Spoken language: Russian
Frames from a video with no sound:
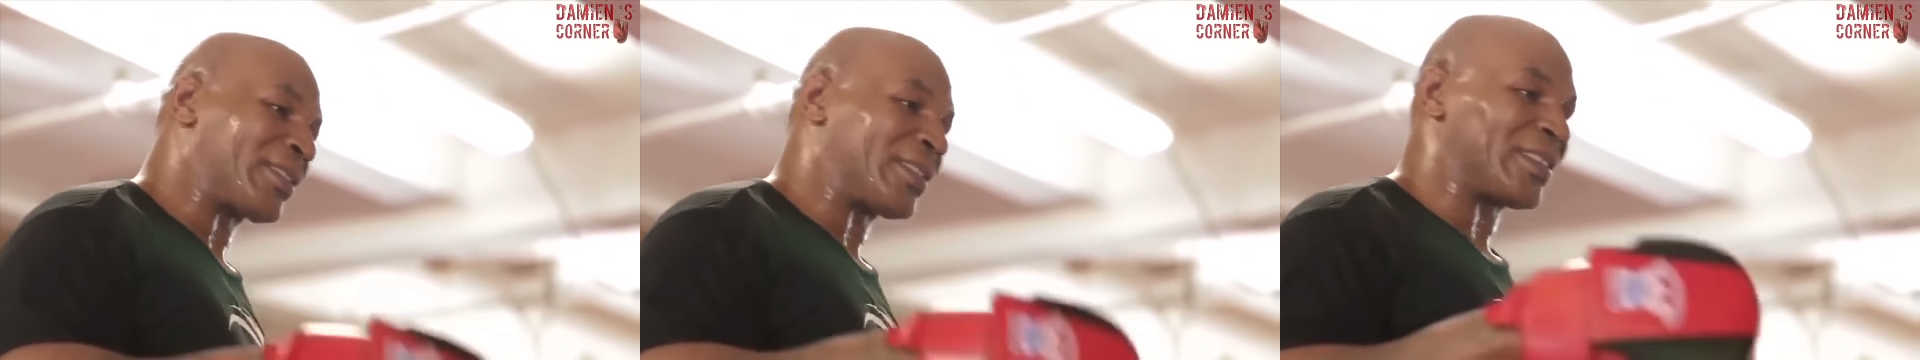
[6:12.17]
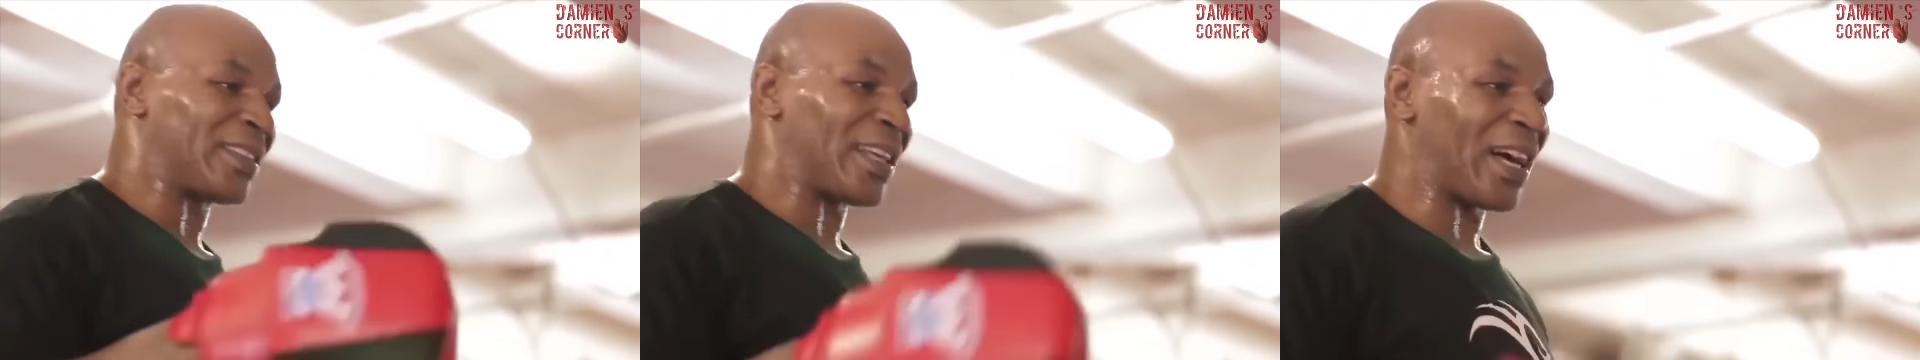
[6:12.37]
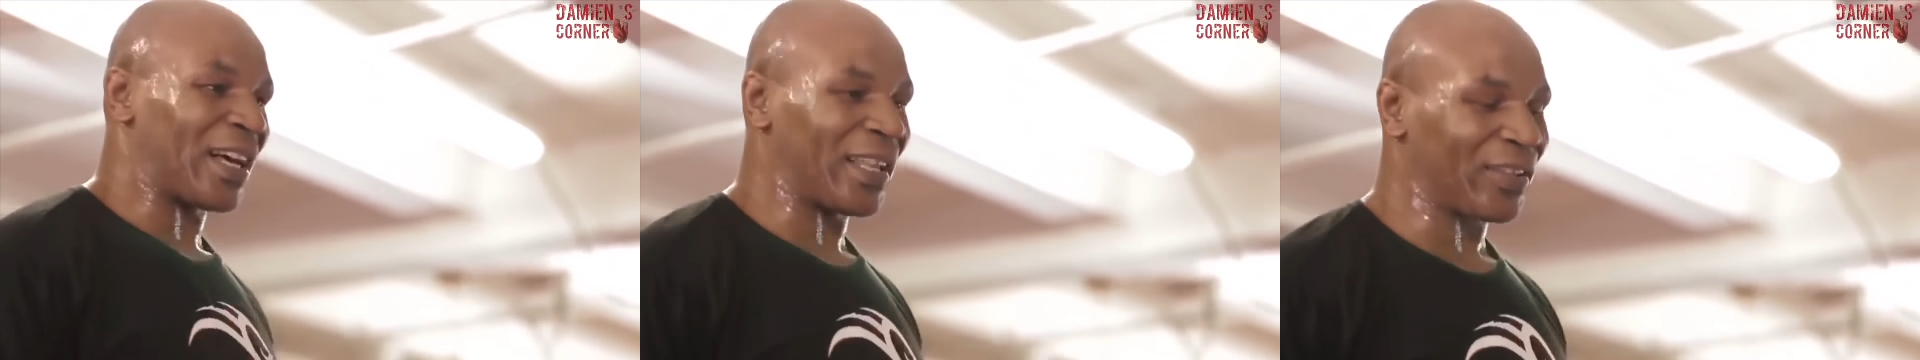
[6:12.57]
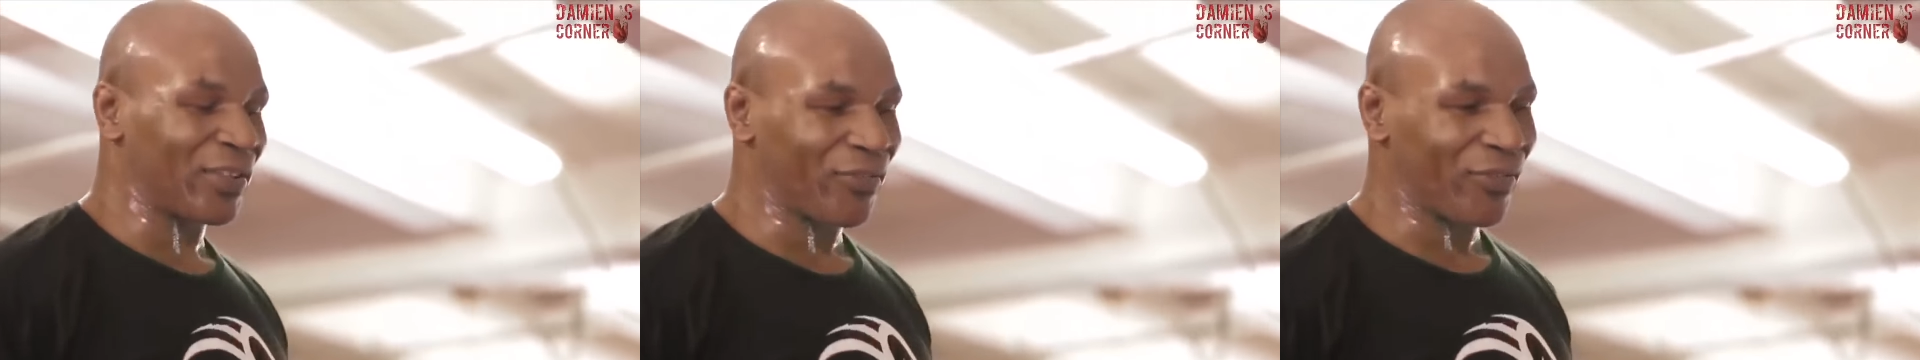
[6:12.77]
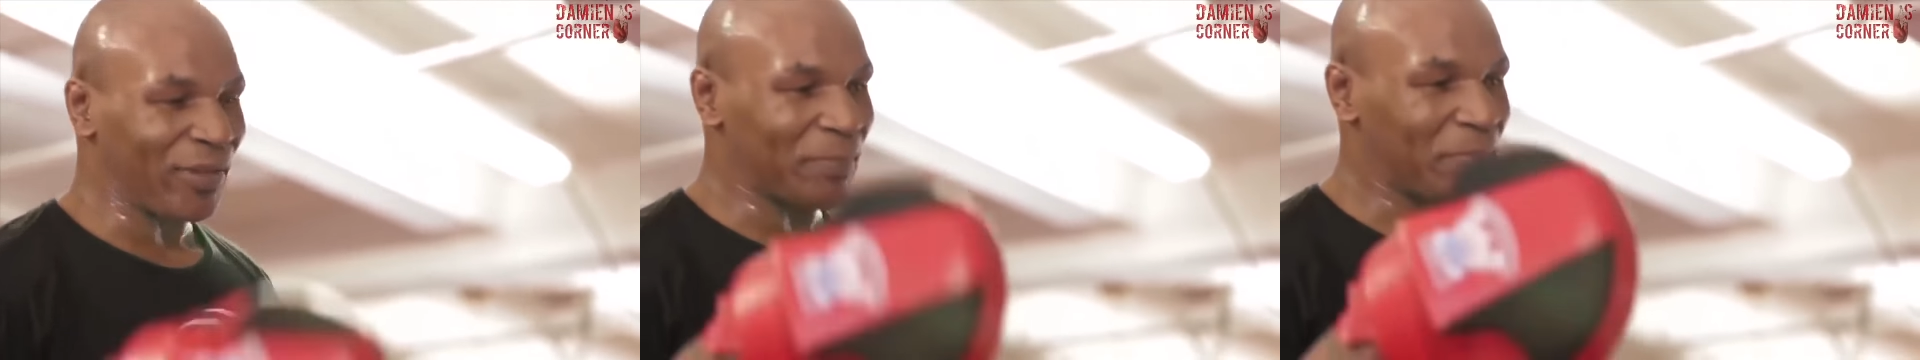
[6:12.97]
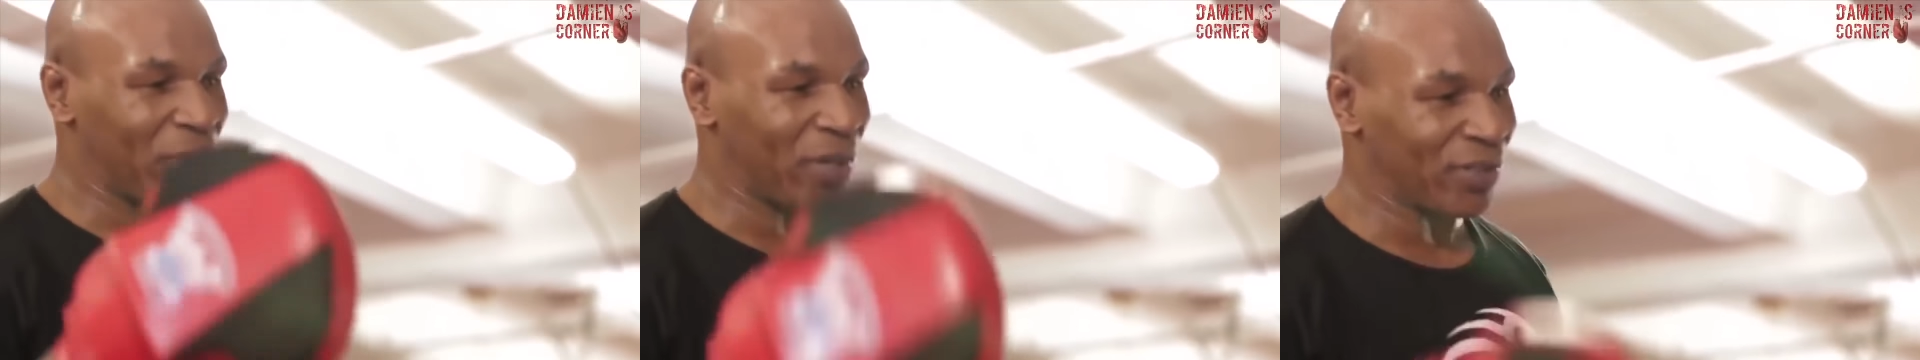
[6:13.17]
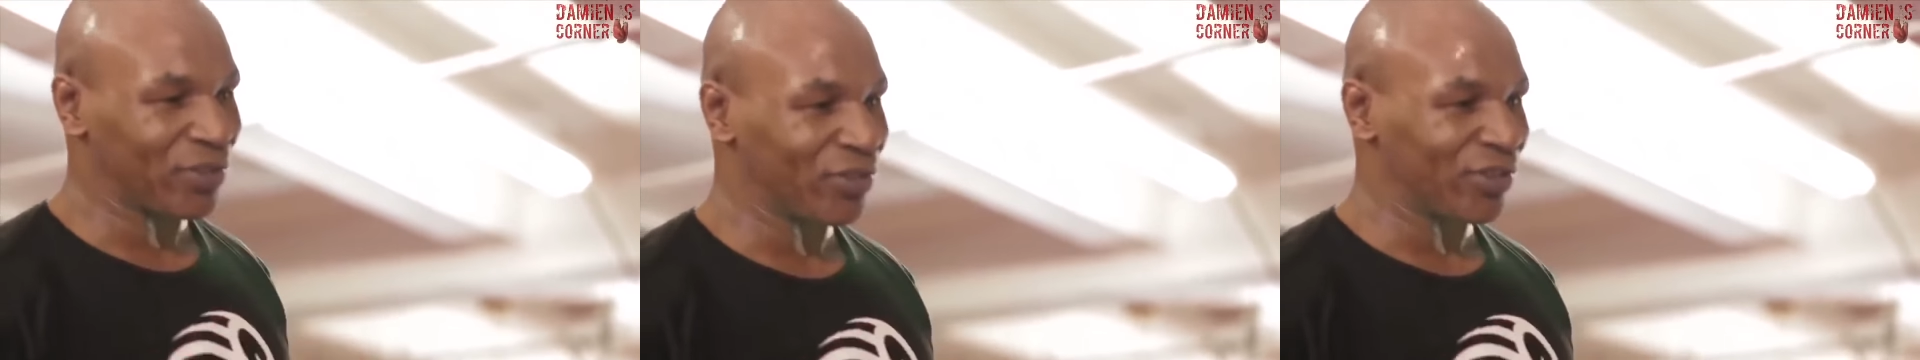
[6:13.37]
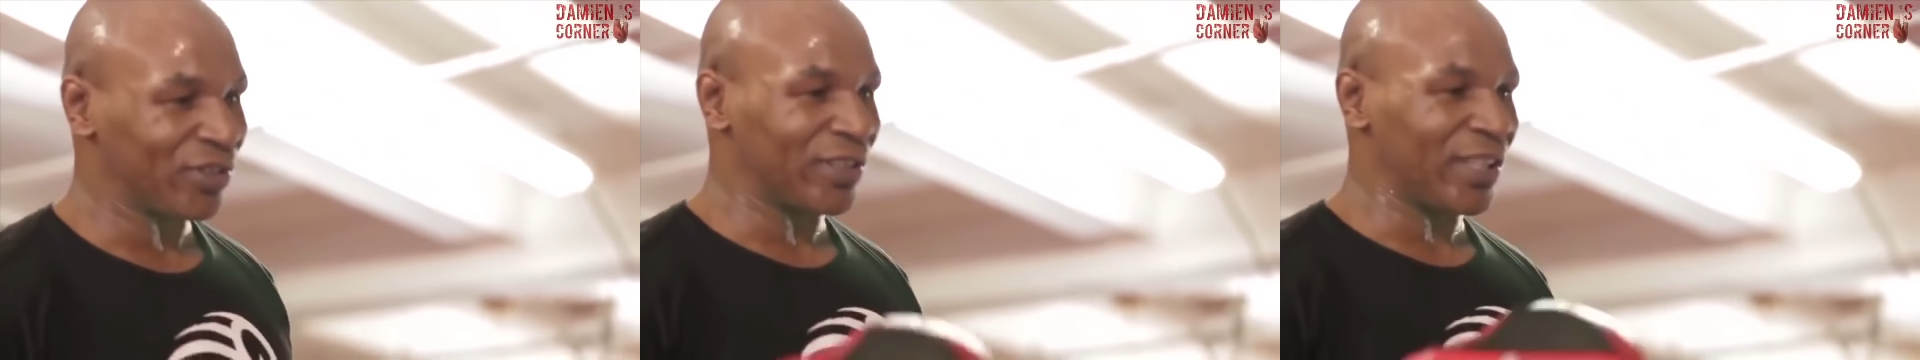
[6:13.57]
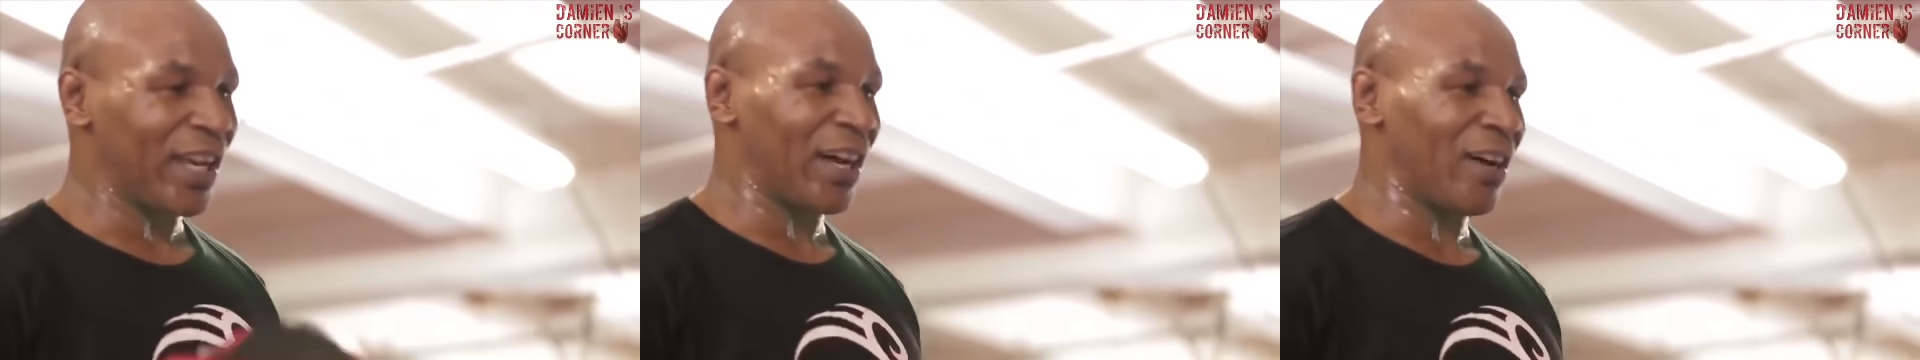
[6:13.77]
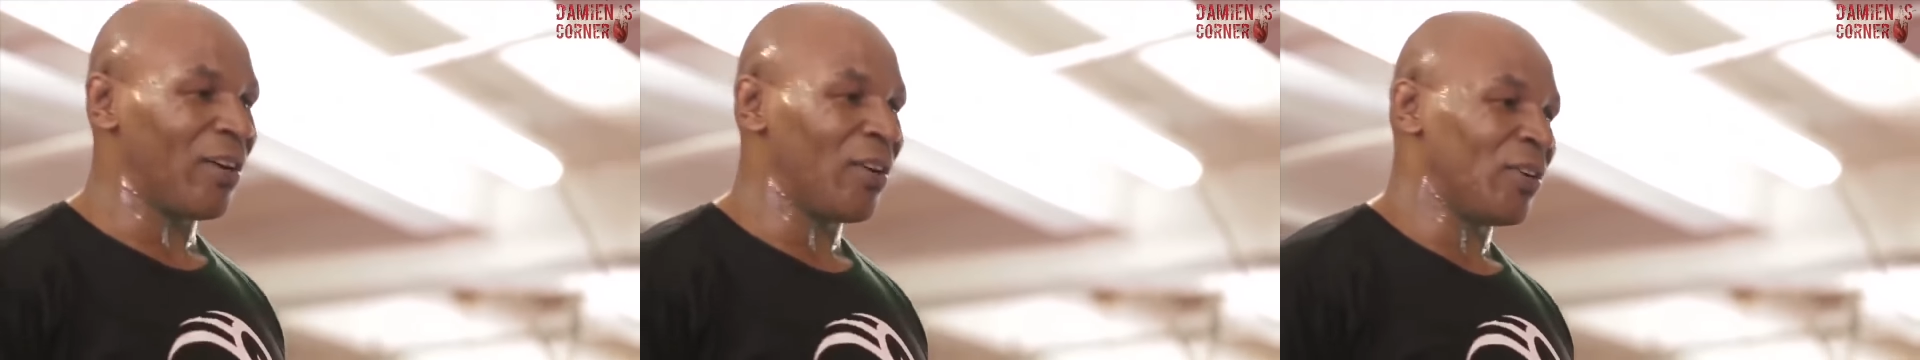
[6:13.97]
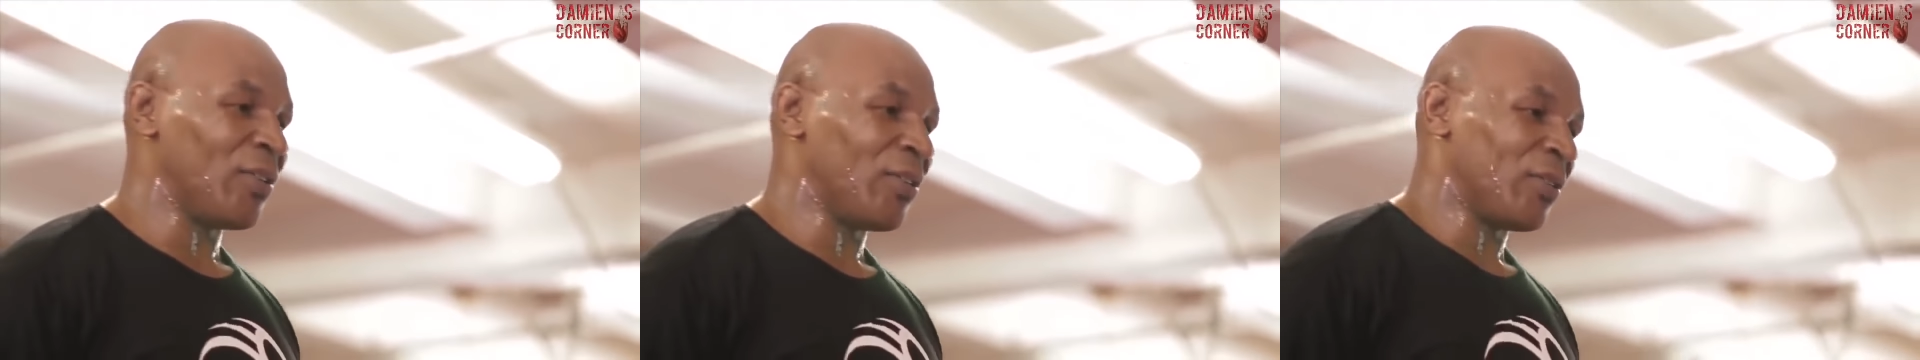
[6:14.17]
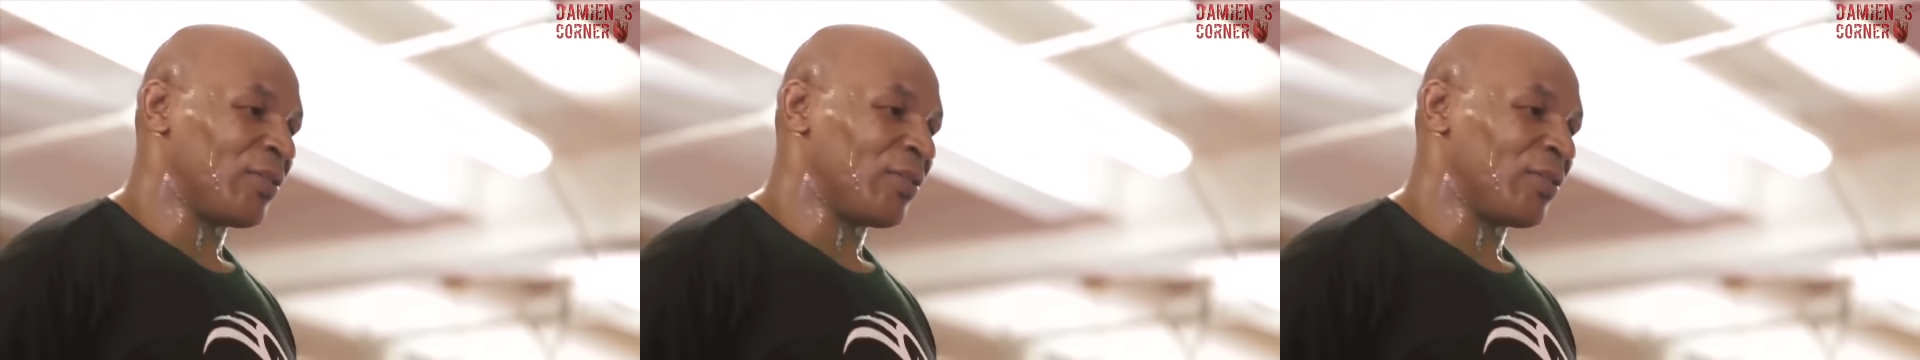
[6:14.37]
стиль силовых ударов, задача в том,